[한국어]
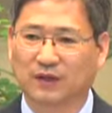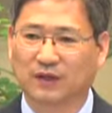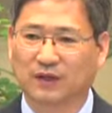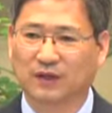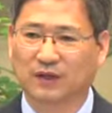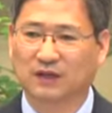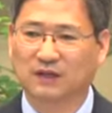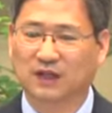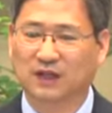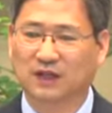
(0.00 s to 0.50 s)

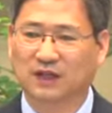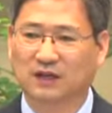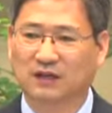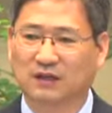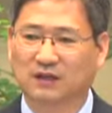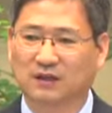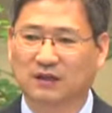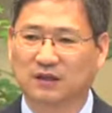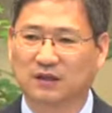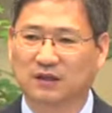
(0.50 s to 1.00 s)
이
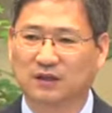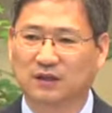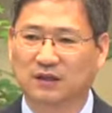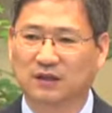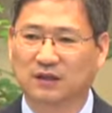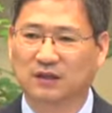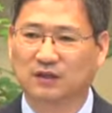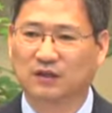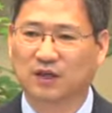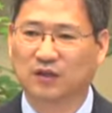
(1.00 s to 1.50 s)
사단은
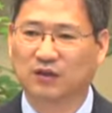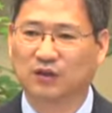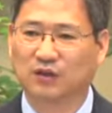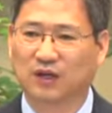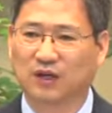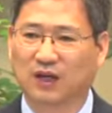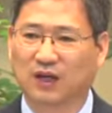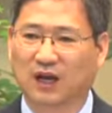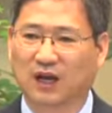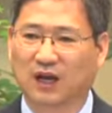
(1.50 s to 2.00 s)

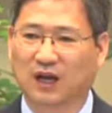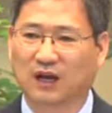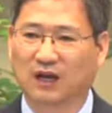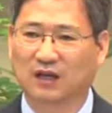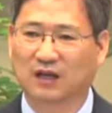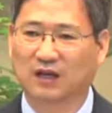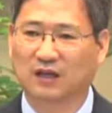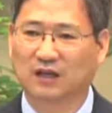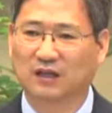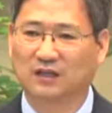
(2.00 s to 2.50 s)
성도들이 가야 할
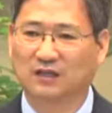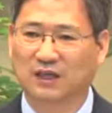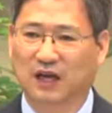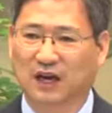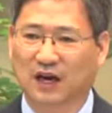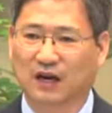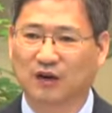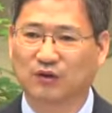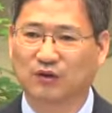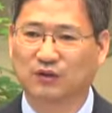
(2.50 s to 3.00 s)
길을
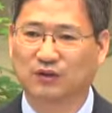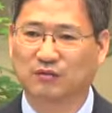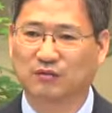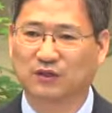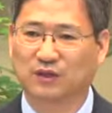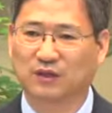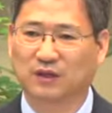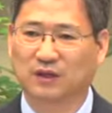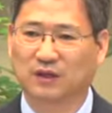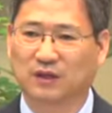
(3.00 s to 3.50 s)
잘 알고
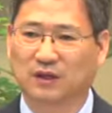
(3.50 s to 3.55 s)
있습니다.